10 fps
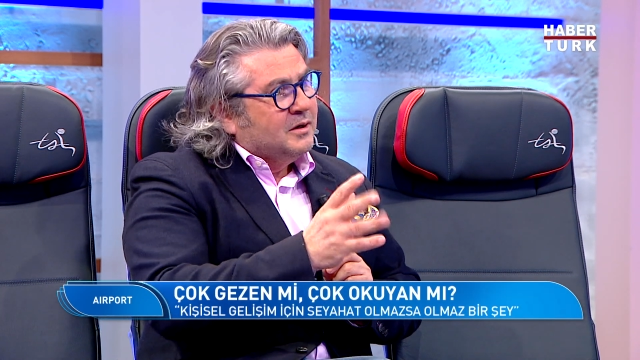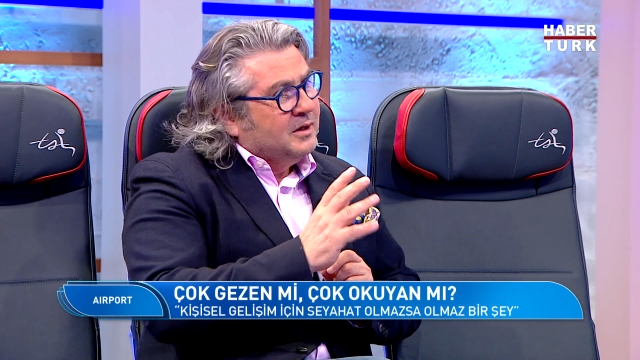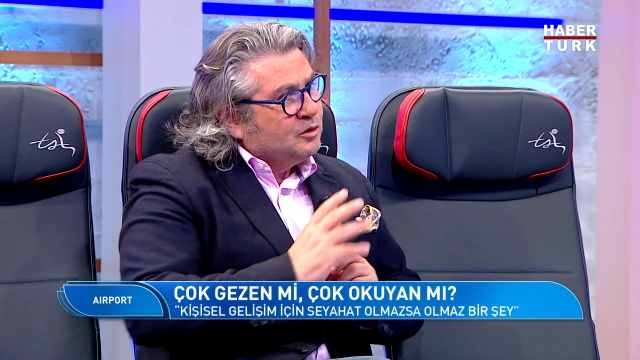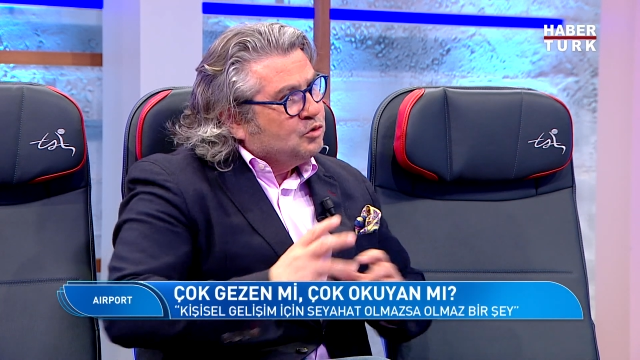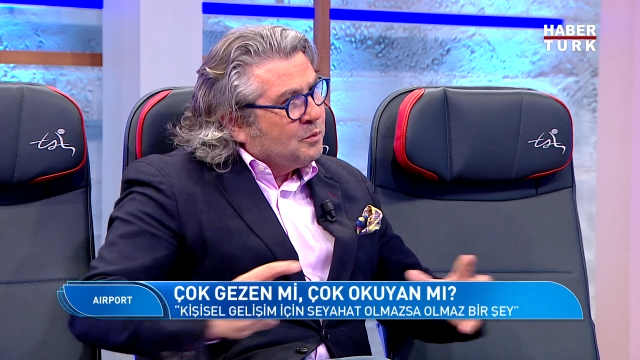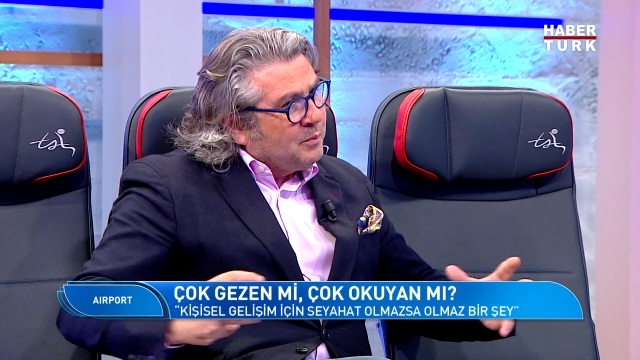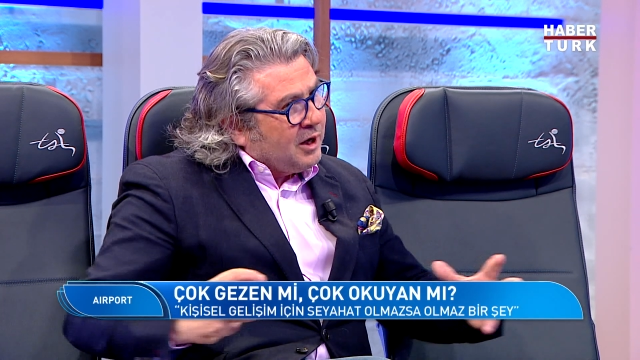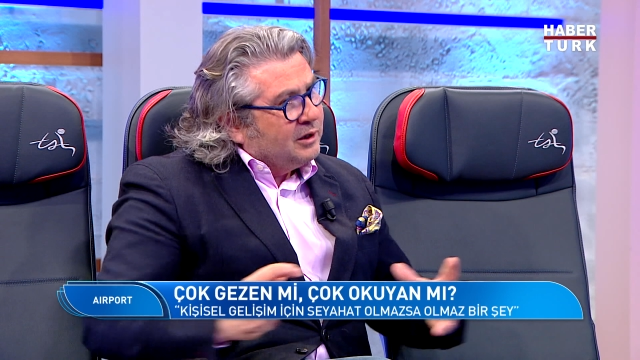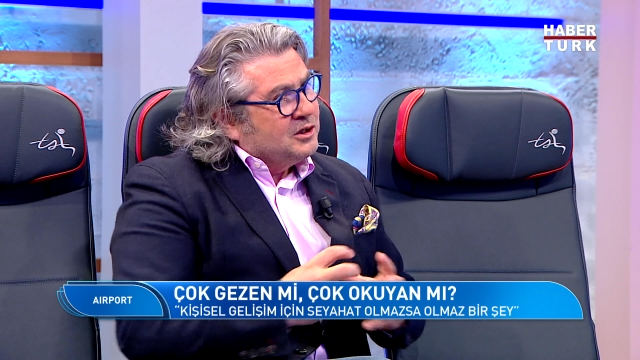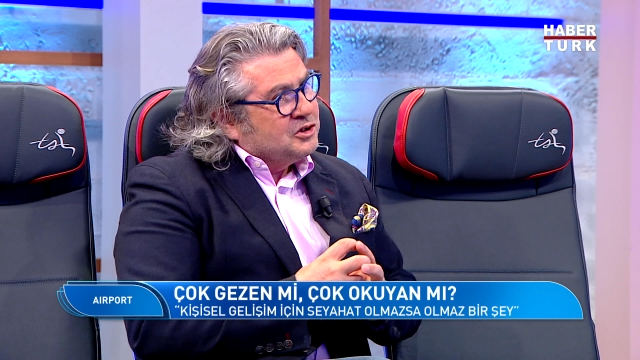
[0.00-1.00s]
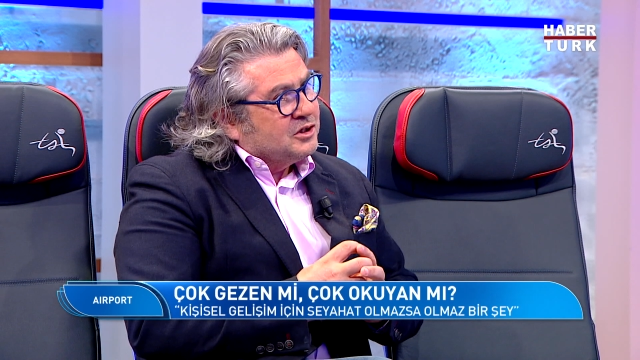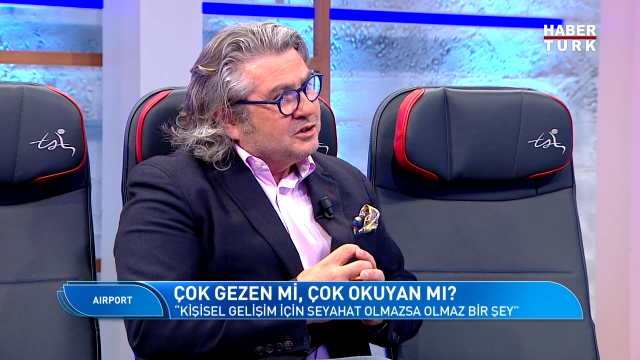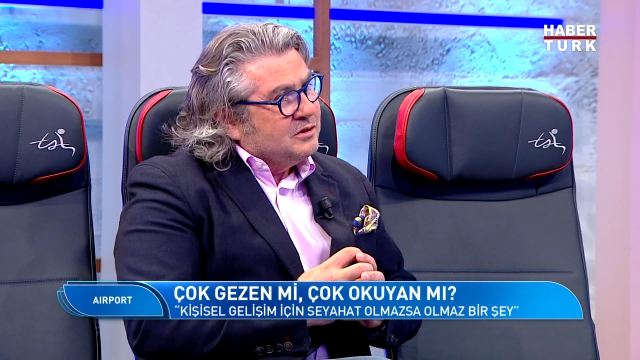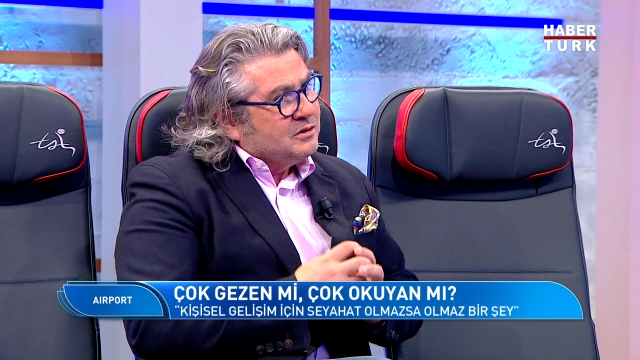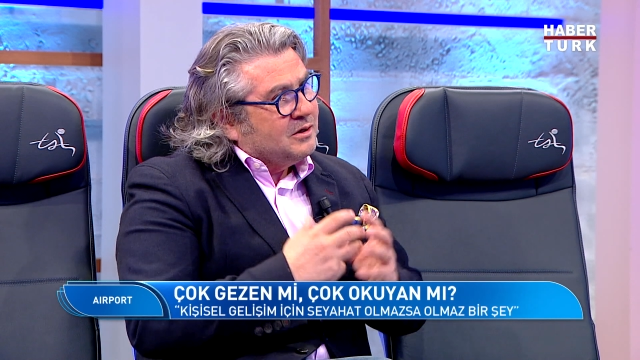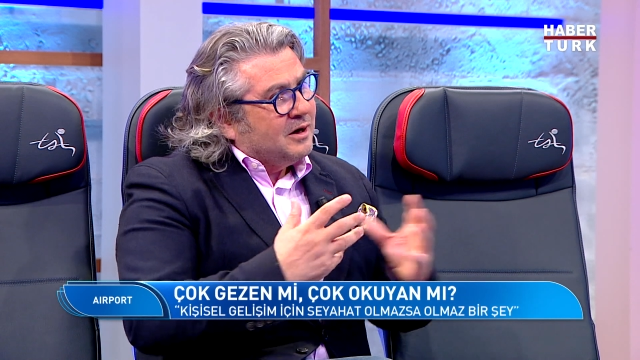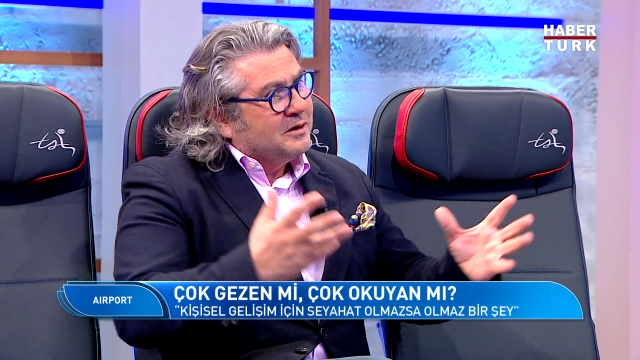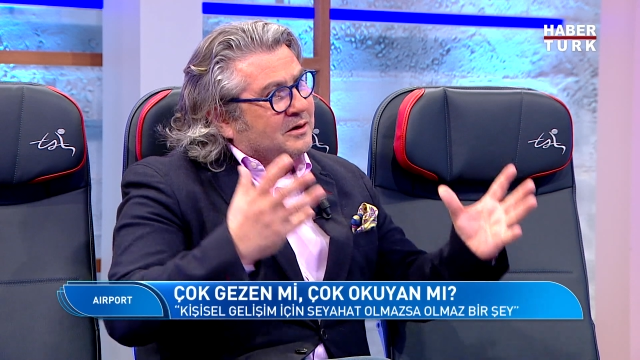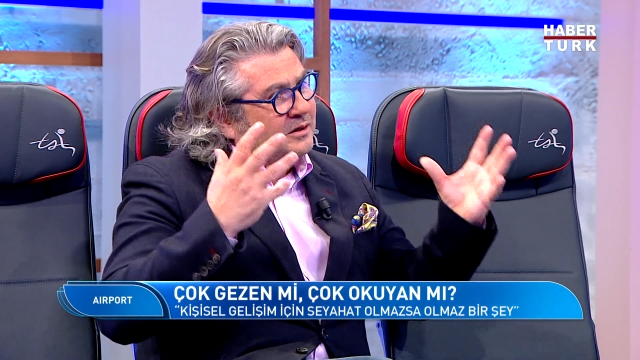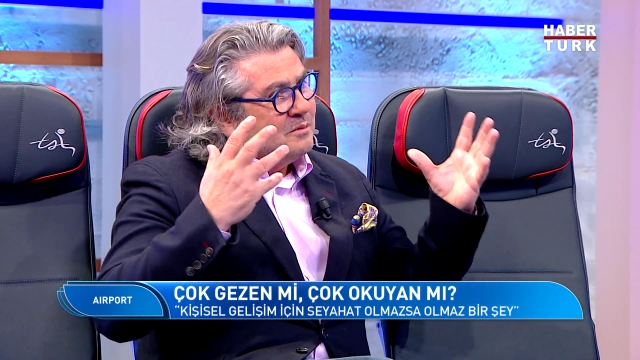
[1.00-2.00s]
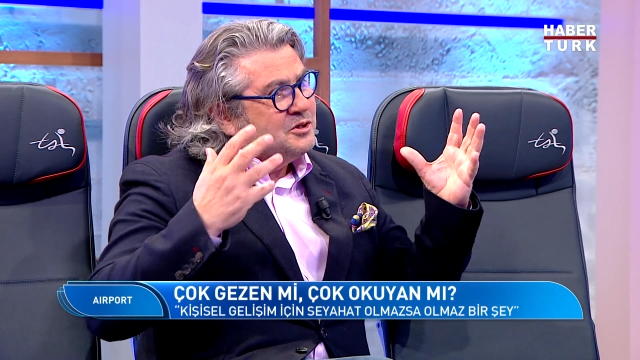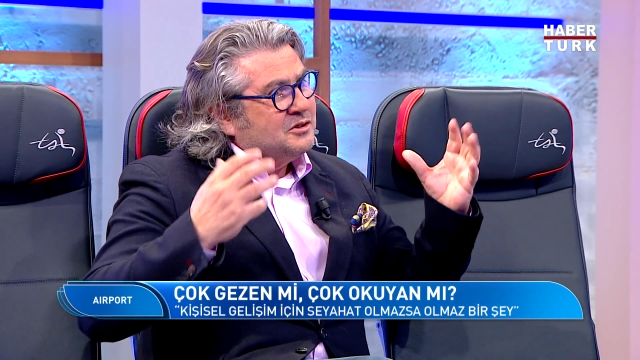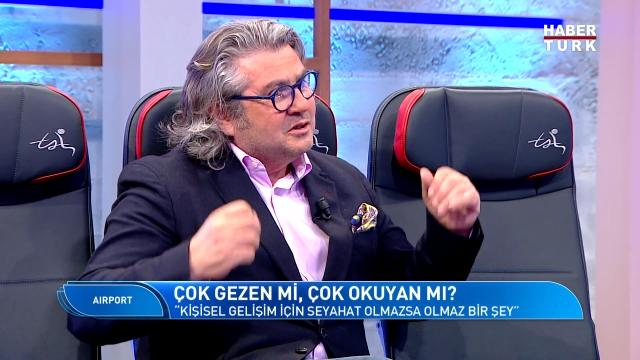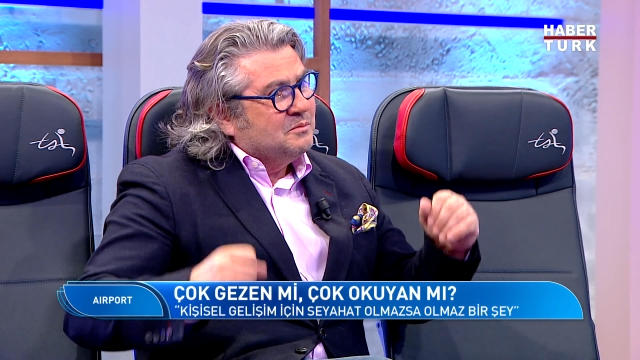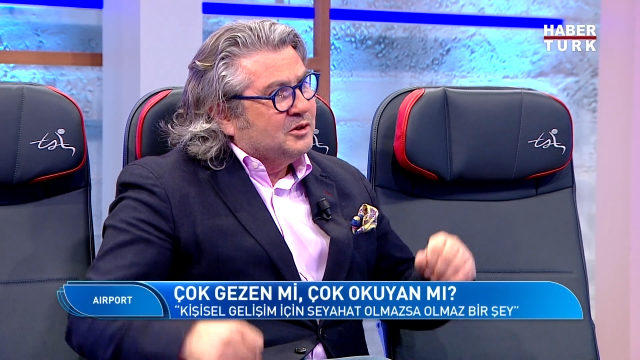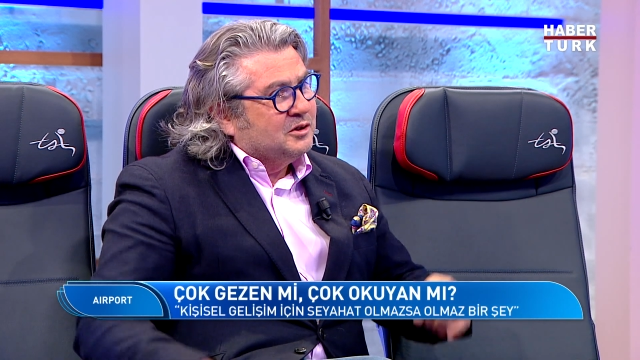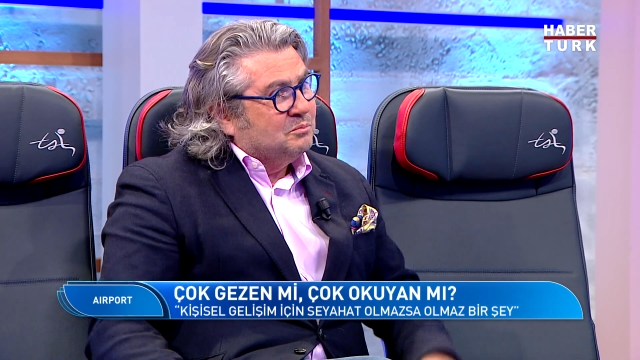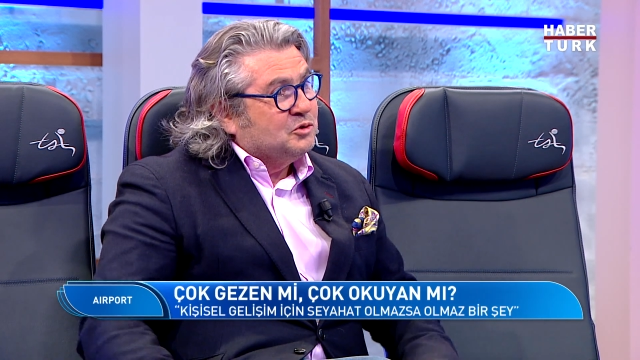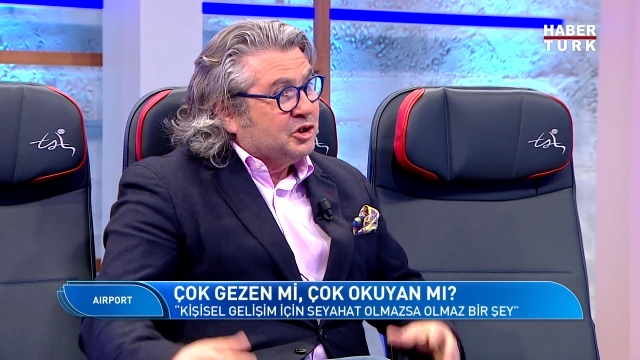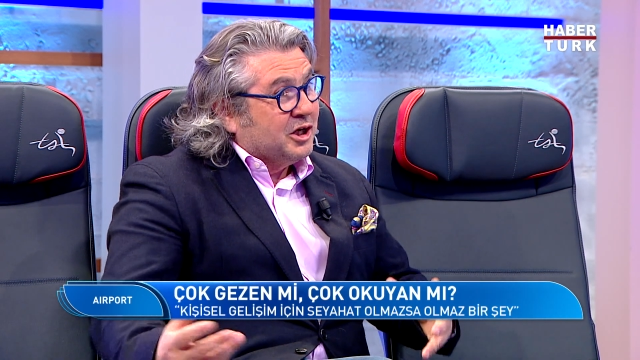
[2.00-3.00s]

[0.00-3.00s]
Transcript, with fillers: Ya çok bağlanacaksınız, harika tam istediğim kadınmış,